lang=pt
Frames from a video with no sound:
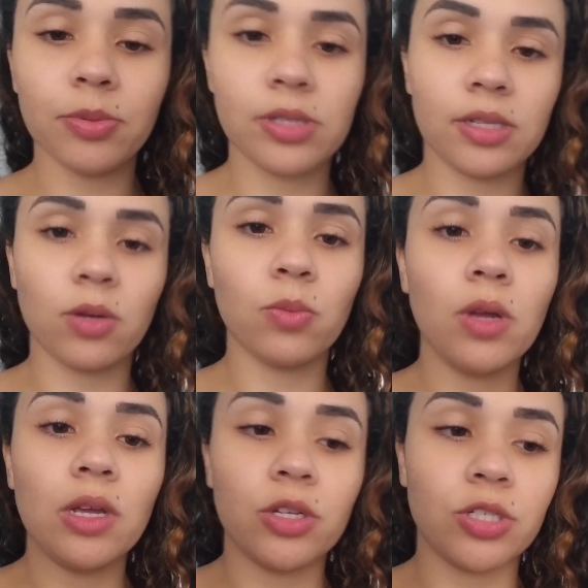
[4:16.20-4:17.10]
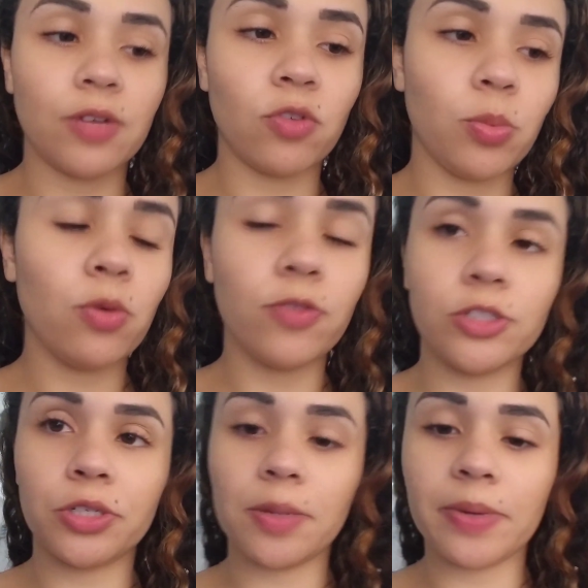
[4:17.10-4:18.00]
depois. Então, já vou pôr o
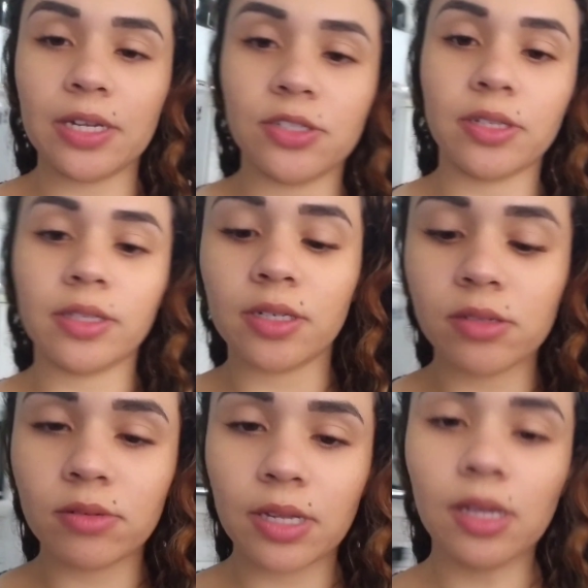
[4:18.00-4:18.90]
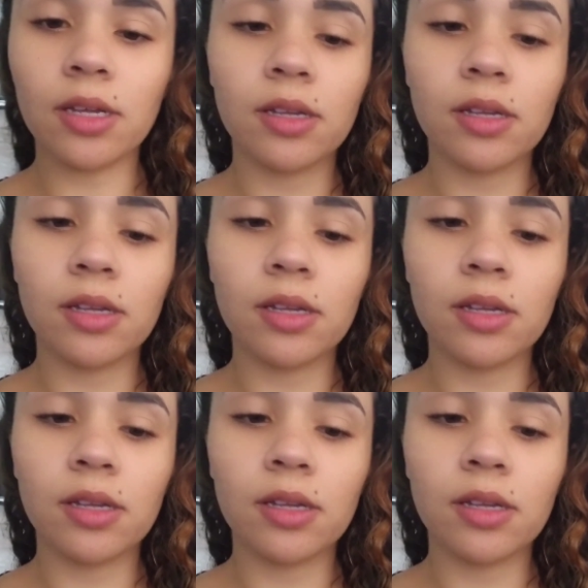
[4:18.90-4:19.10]
feijão aqui pra adiantando, né?